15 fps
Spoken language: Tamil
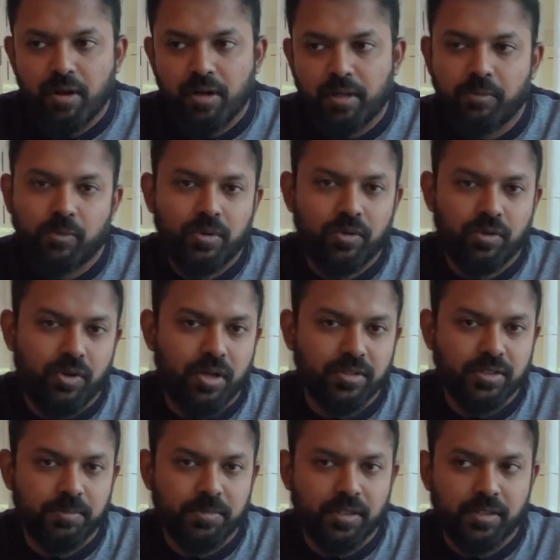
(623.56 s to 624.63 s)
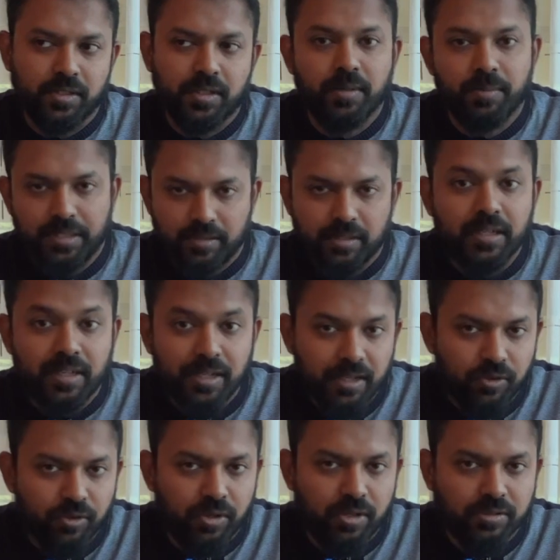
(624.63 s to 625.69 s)
நம்ம ஊரில் ஒரு கான்செப்ட் இருக்குது ஐ மீன்
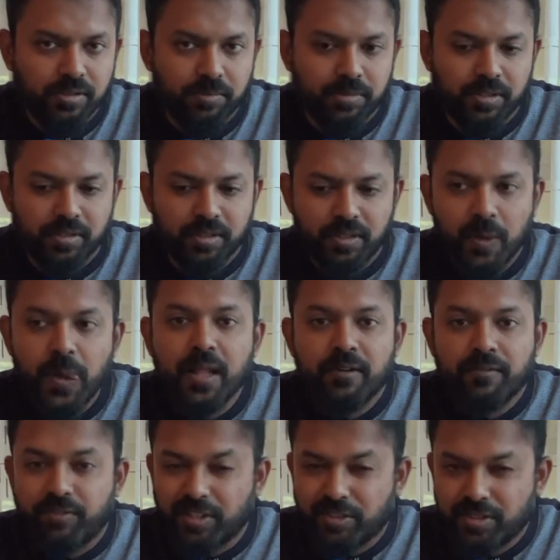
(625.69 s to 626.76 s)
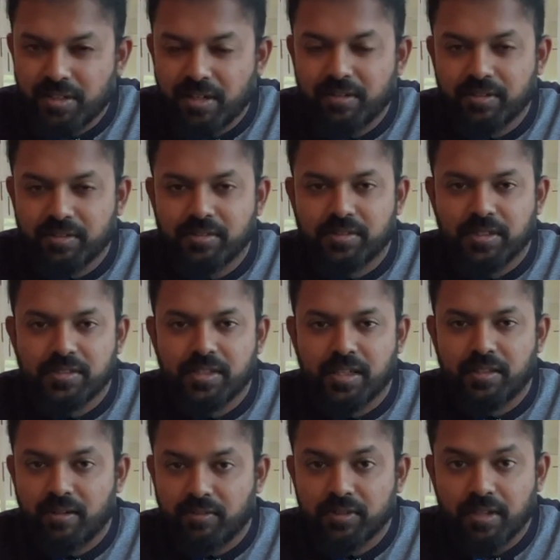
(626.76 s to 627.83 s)
இந்தியாவில் ஒரு கான்செப்ட் இருக்குது ஃப்ரெஷ்ஷில் வந்து
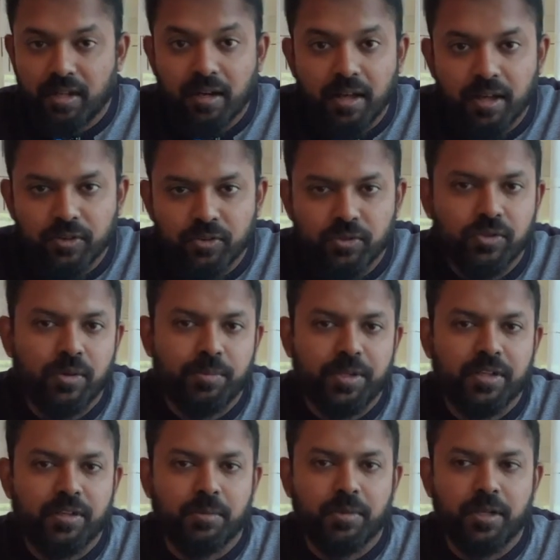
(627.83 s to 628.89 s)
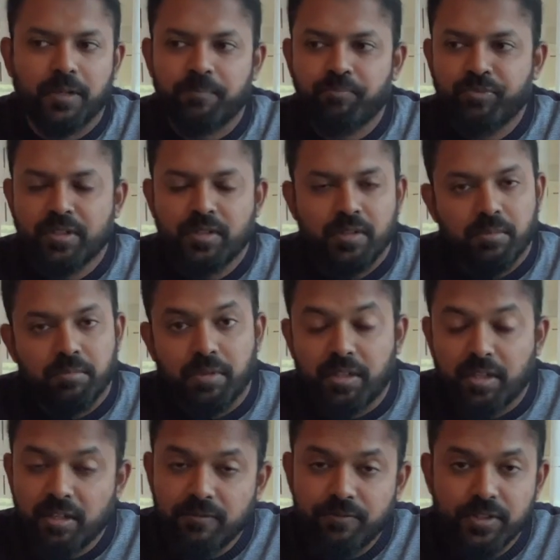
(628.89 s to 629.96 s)
செஞ்சால் தான் வந்து நல்லாயிருக்கும் அப்படின்ற மாதிரி
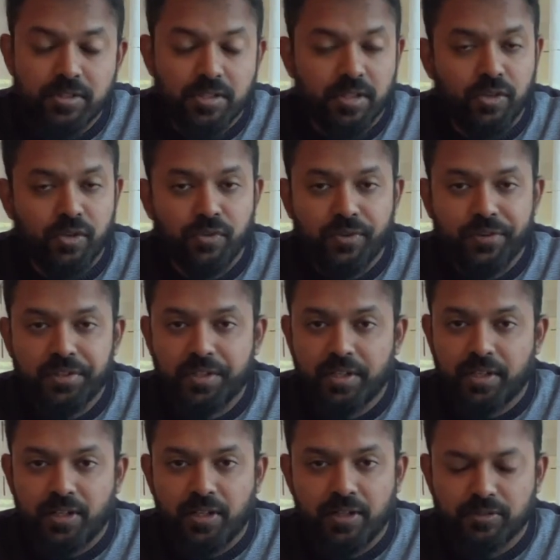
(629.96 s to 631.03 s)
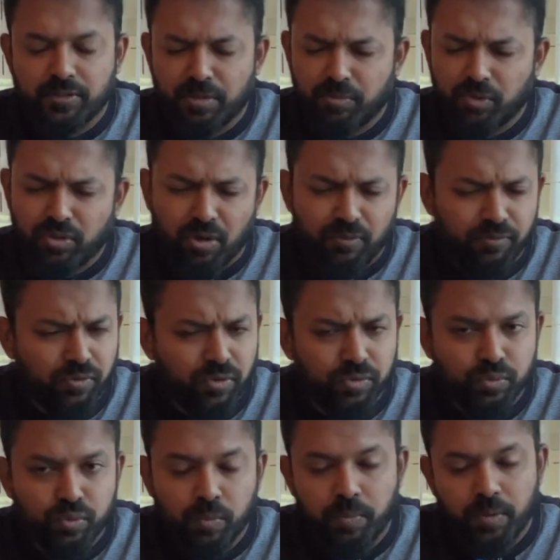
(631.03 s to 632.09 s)
பட் டின் ஃபிஷ்லையும் வந்து கறியெலாம் செய்யும்போது அவ்வளோ
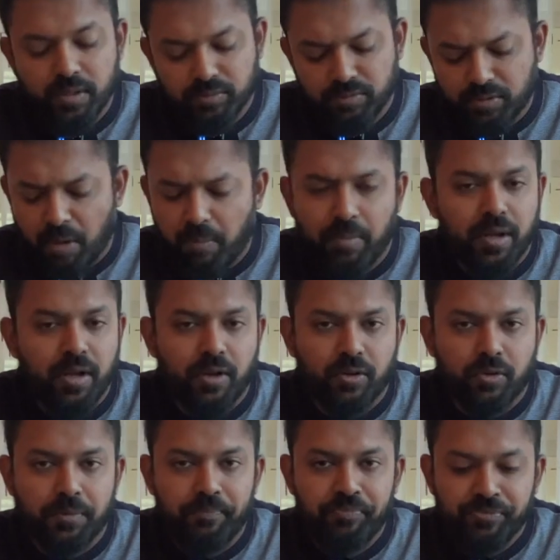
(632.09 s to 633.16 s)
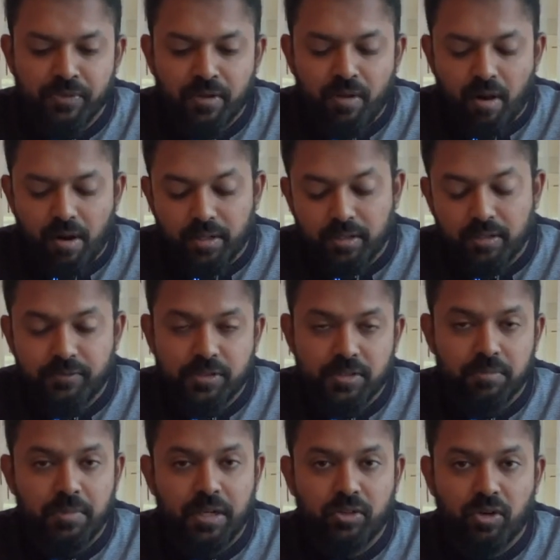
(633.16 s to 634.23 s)
சூப்பராக செம்மையாக இருக்கும் டின்
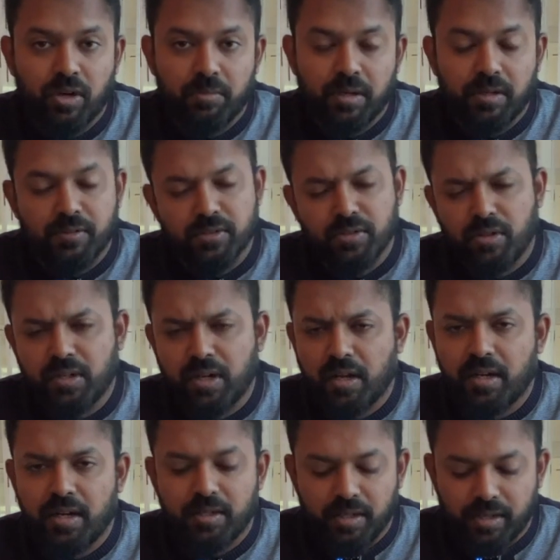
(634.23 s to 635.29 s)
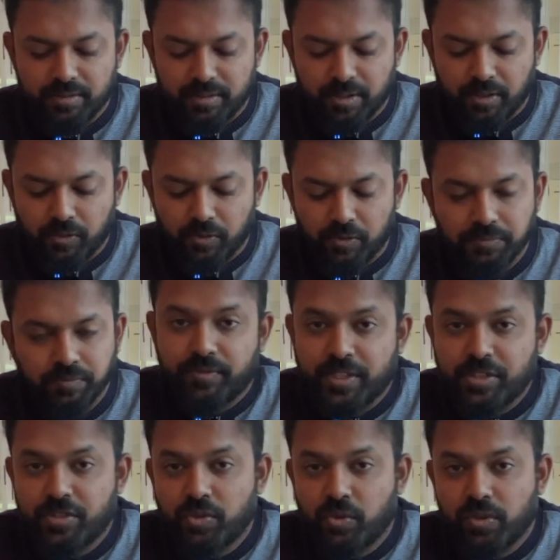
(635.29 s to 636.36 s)
ஃபிஷ்ஷில் மீன் குழம்புலாம் வச்சாலும் நல்லா டேஸ்ட்டாக இருக்கும்
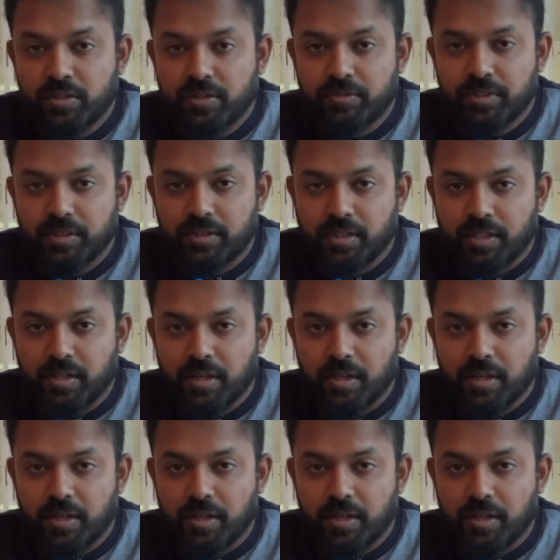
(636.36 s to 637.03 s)
வெஜ் நூடுல்ஸ் வித்